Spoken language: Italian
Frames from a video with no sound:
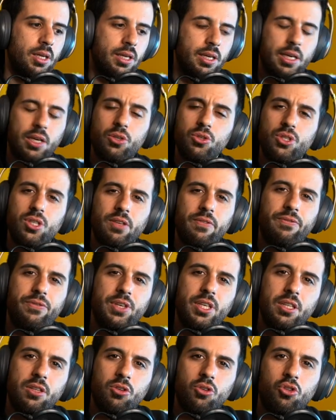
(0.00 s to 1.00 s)
E così,
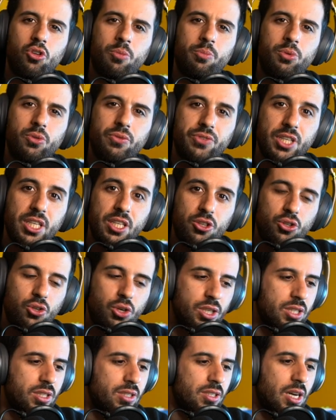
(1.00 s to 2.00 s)
video dopo video,
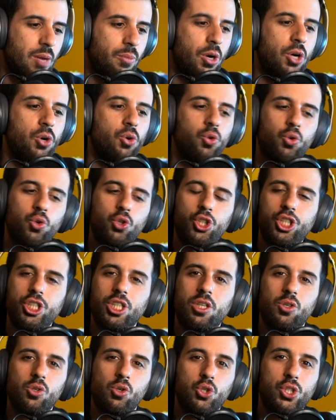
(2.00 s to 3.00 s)
iniziamo a
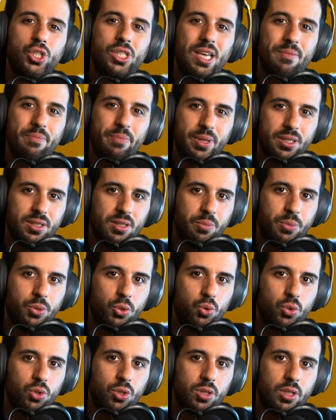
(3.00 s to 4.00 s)
conoscerlo sempre di più.